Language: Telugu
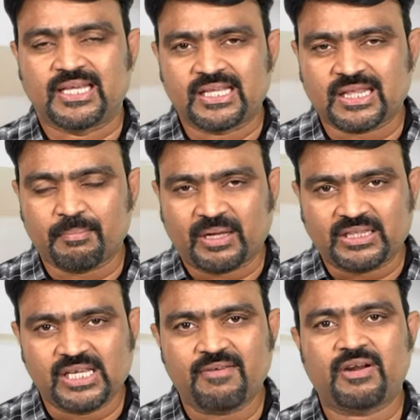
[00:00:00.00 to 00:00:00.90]
ఏదైతే
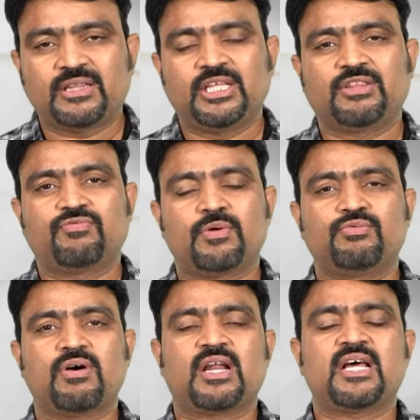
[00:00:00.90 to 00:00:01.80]

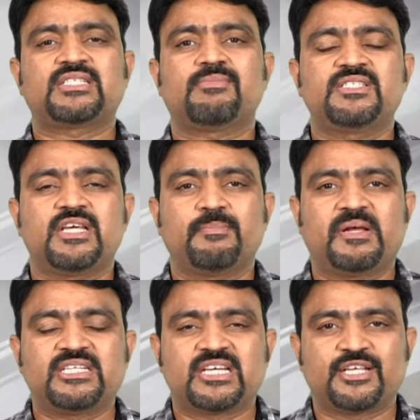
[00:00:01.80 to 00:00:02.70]
మధ్యవర్తిత్వం ద్వారా
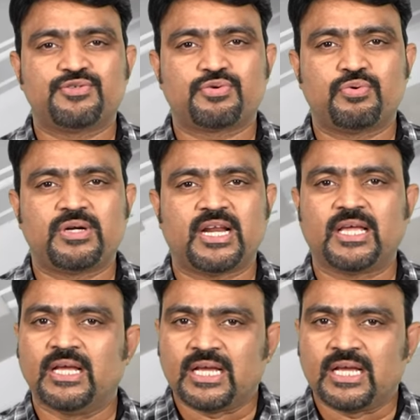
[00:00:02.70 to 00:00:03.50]
సమస్యను అని